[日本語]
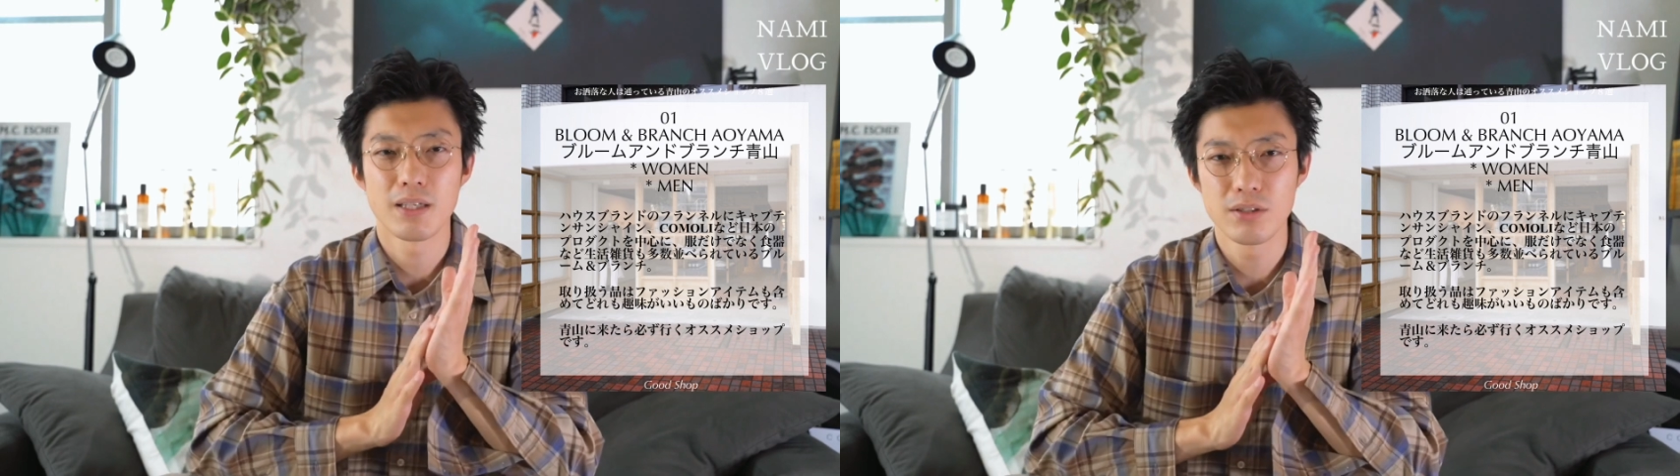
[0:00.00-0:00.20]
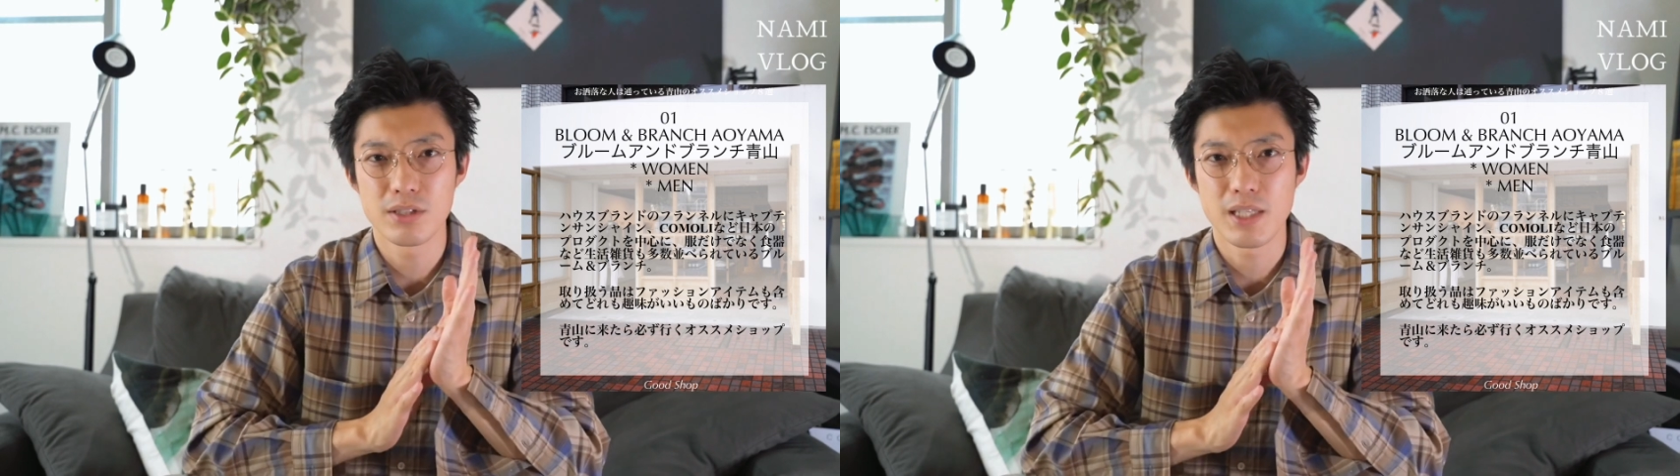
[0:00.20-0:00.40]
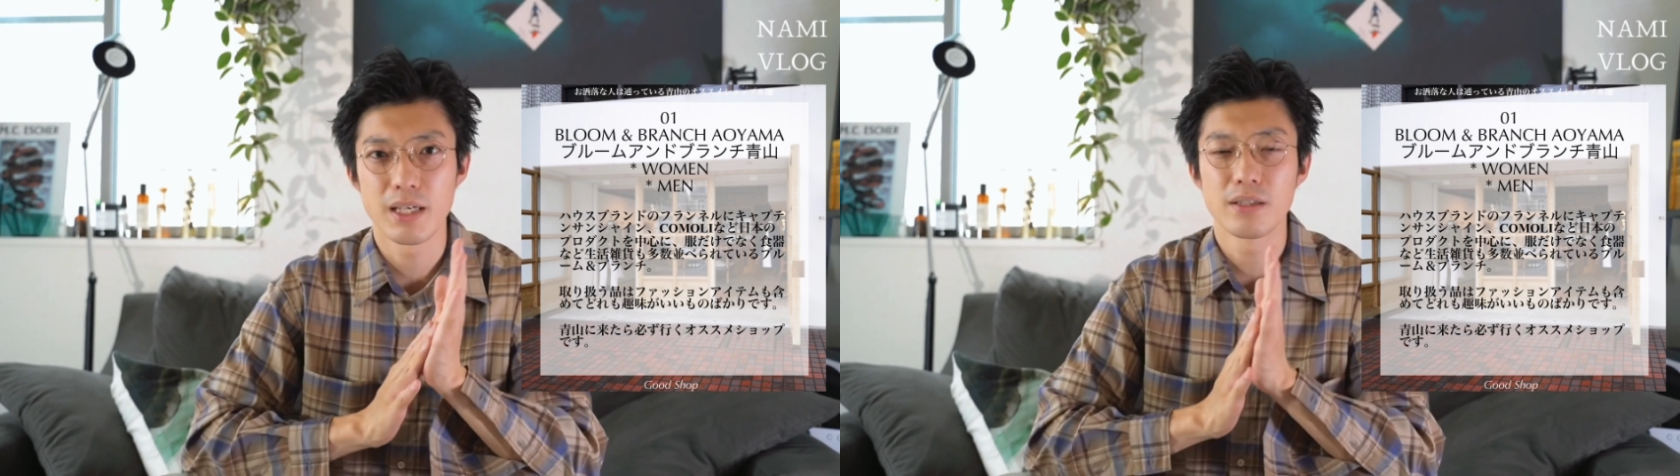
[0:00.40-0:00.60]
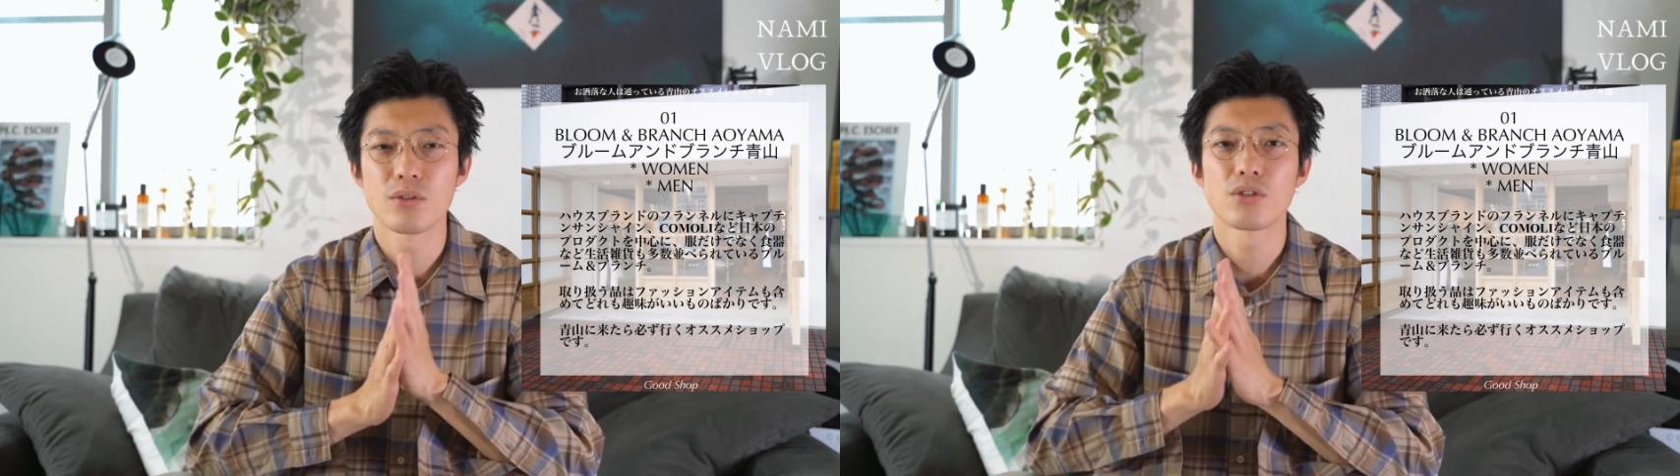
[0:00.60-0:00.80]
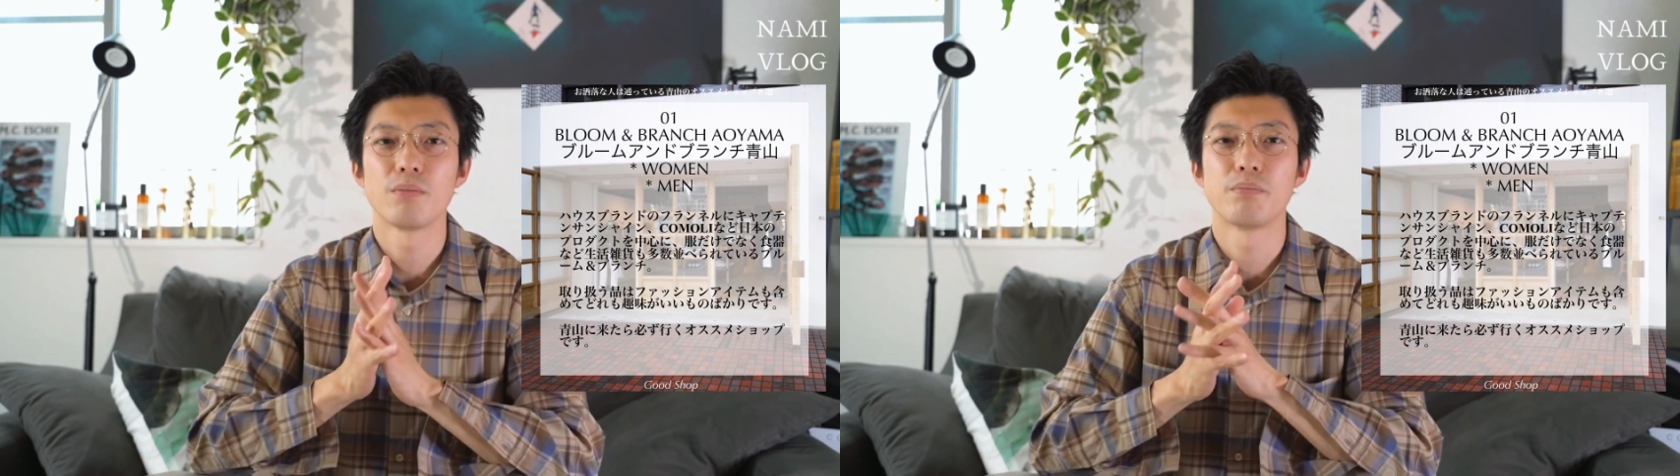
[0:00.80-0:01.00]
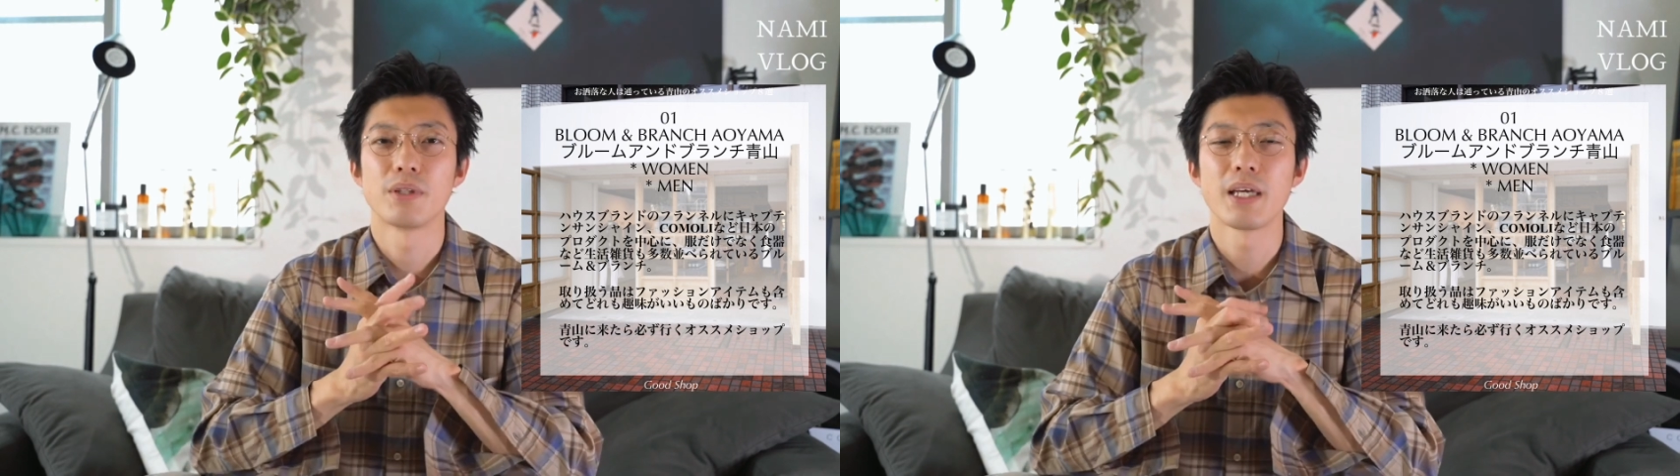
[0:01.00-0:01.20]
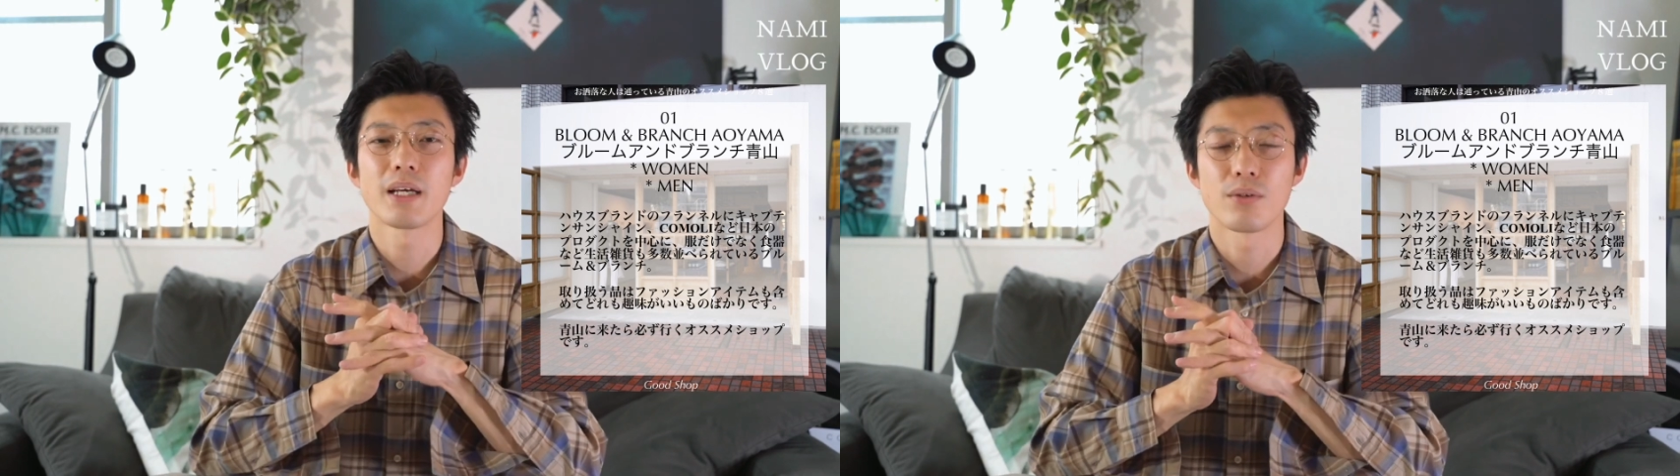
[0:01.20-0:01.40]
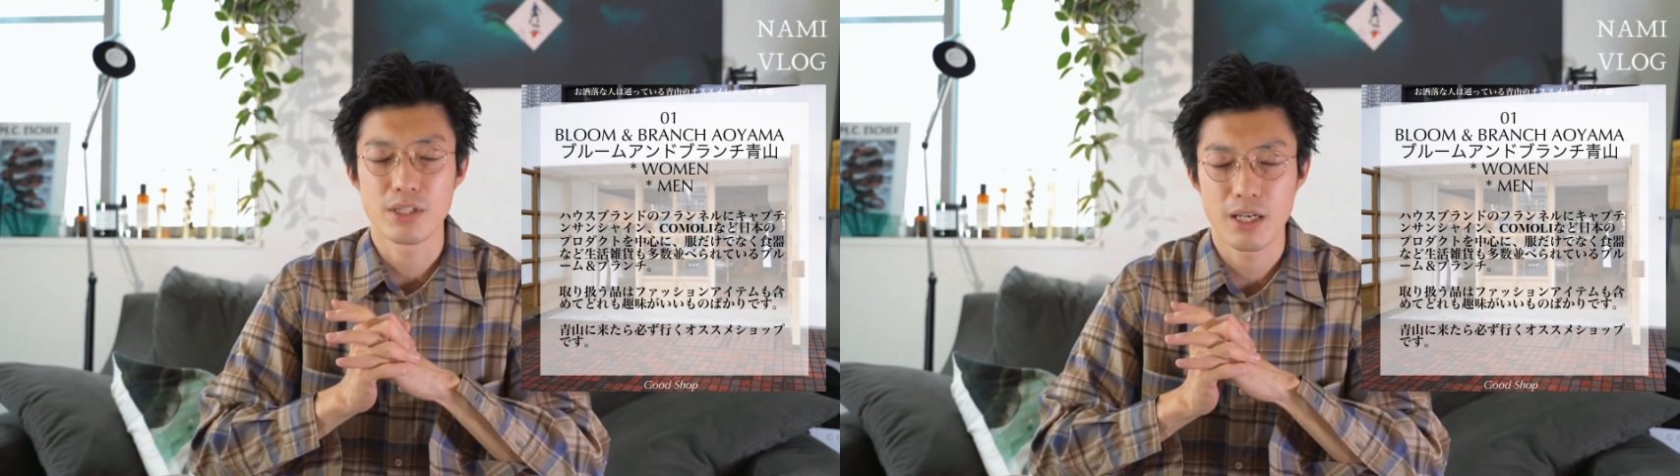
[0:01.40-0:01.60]
いるセレクトショップ
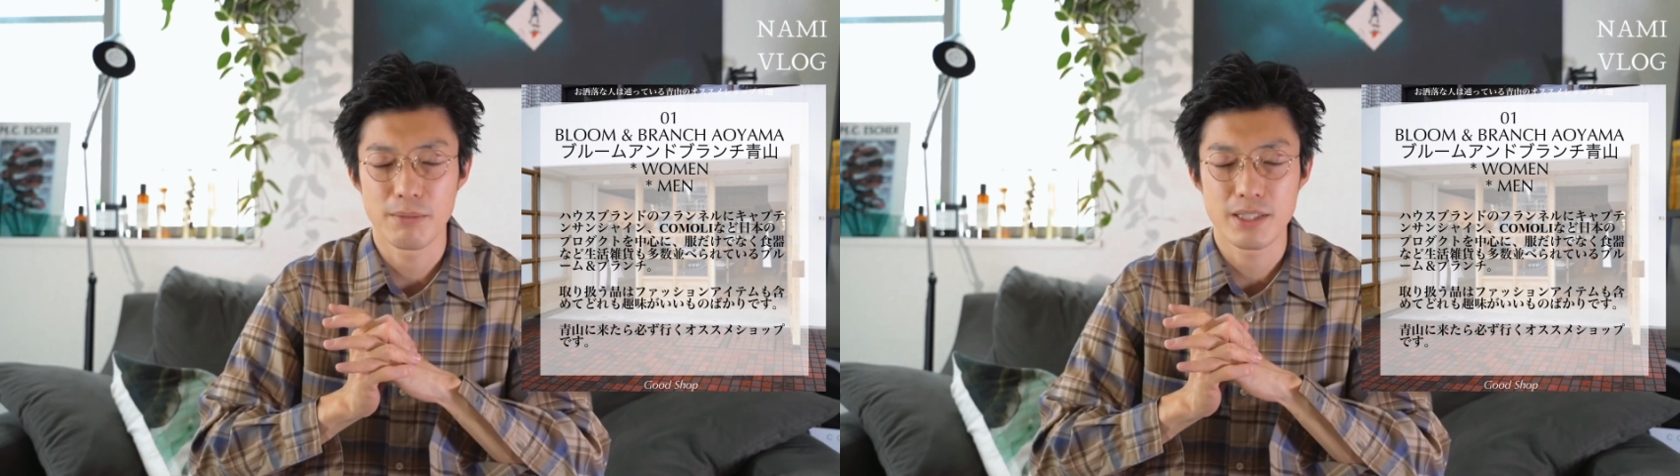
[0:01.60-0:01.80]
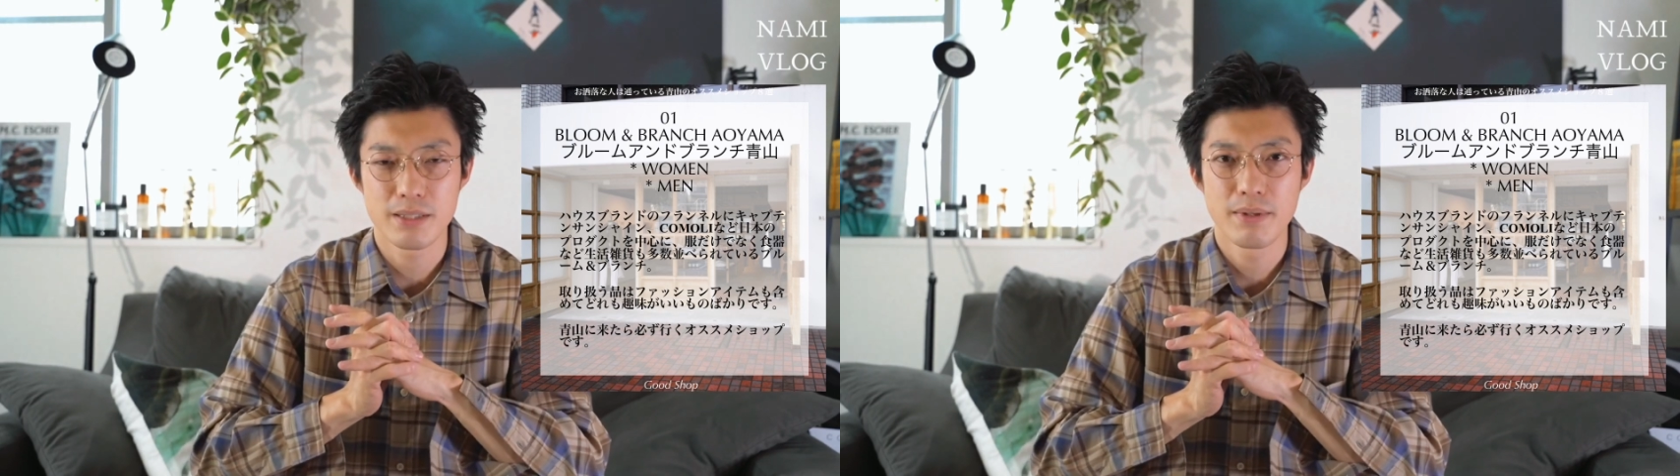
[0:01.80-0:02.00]
でございます。